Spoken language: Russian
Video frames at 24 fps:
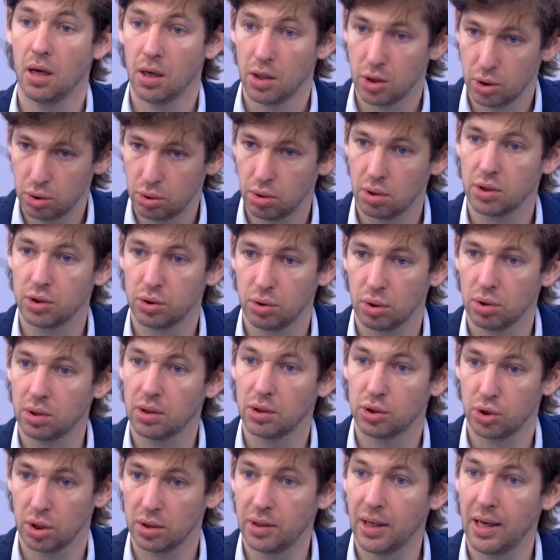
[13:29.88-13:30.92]
что,
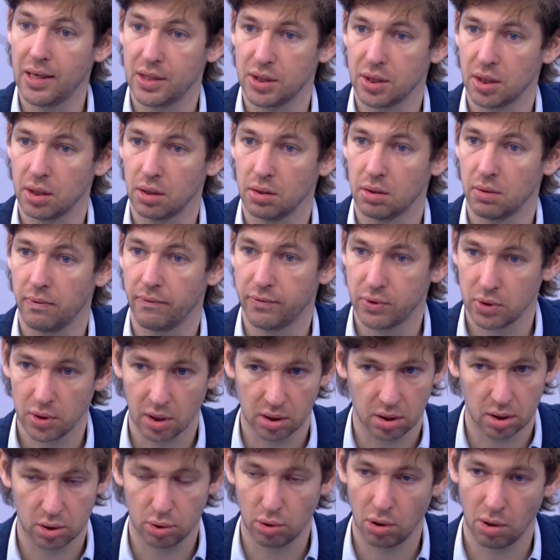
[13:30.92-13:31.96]
что, что дальше,
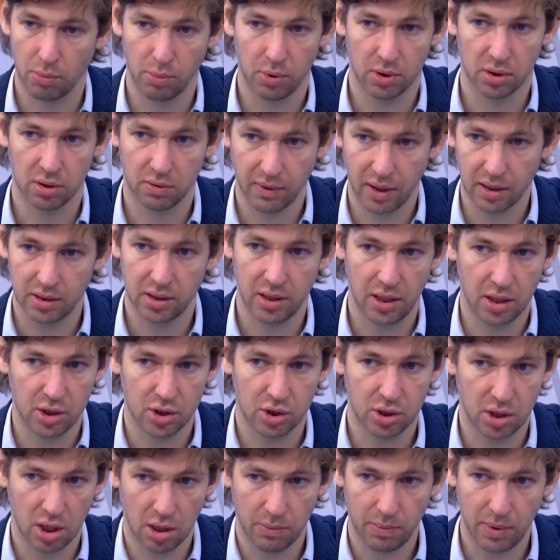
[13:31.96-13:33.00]
это сколько будет? 2, 3,
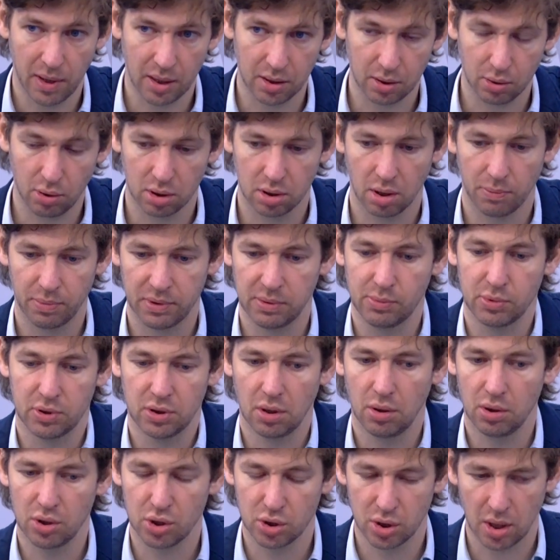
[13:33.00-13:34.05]
4, 5 года. Потому
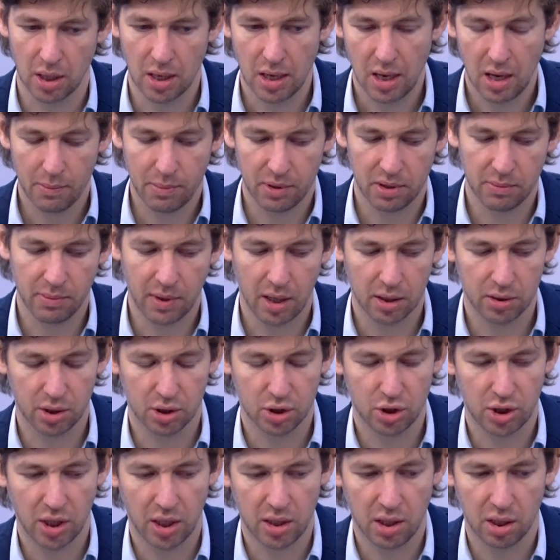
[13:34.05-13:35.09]
что люди же принимают
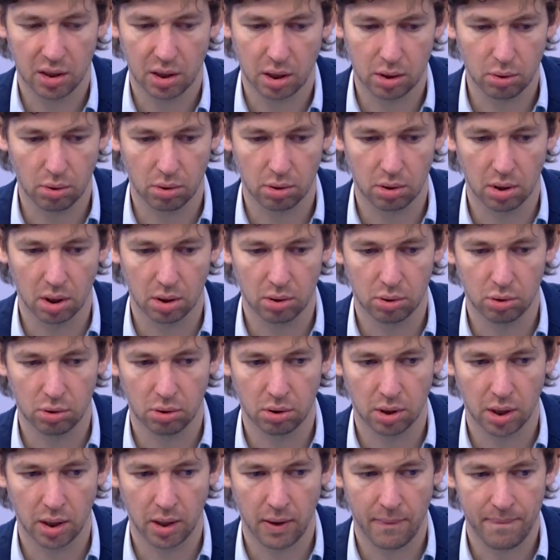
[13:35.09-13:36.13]
решение на то, на,
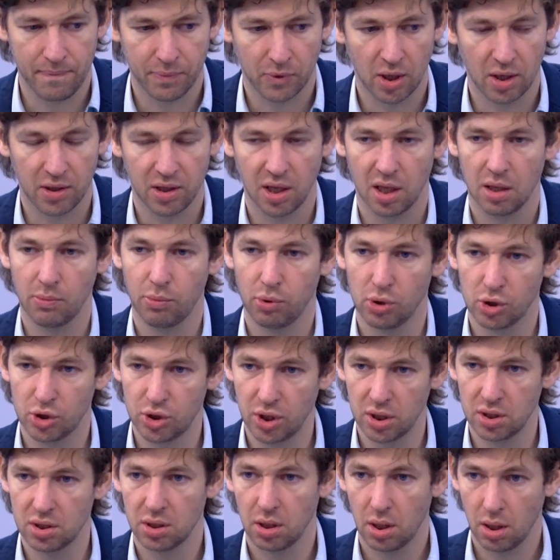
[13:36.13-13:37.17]
на где они будут
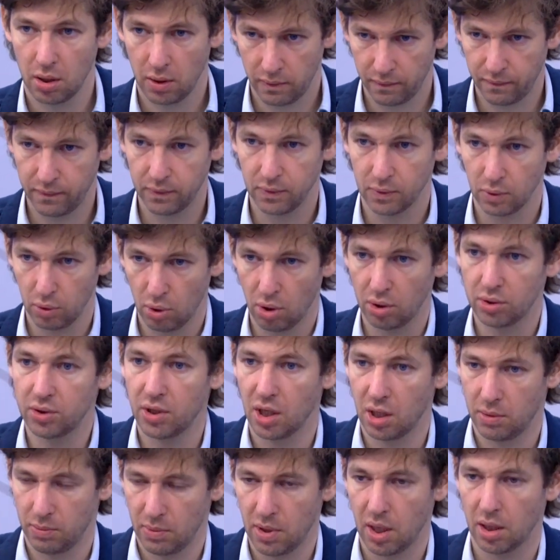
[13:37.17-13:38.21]
жить, в long
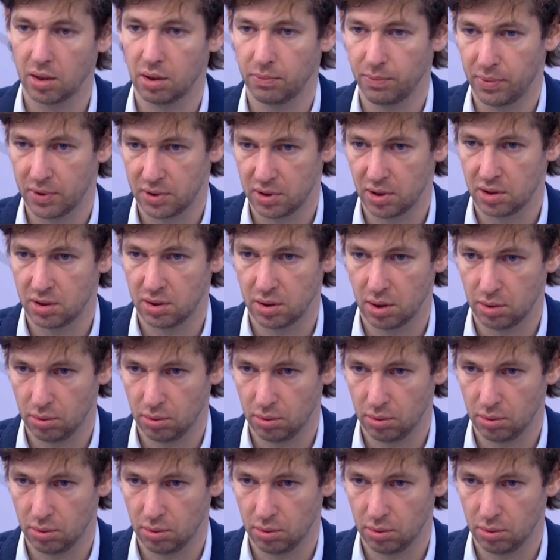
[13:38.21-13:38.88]
term, как это называется,